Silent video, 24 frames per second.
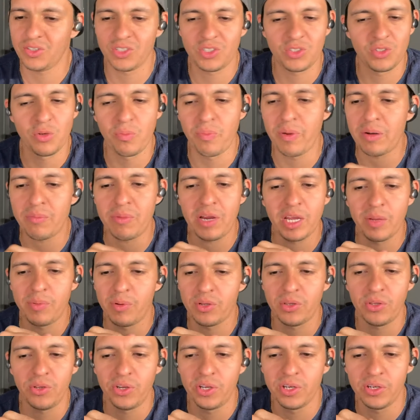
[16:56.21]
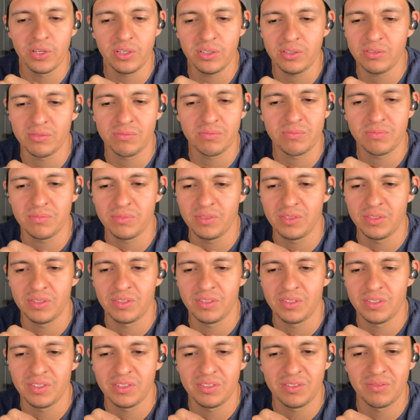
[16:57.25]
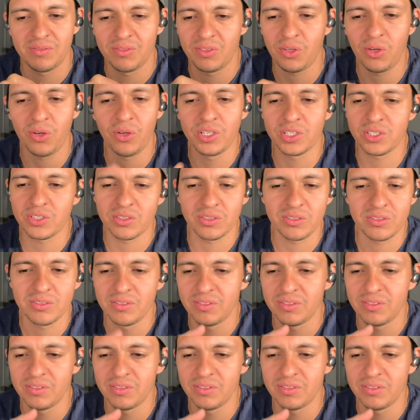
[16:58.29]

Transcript: Super Mike Cornoy, ¿no? Todo esto.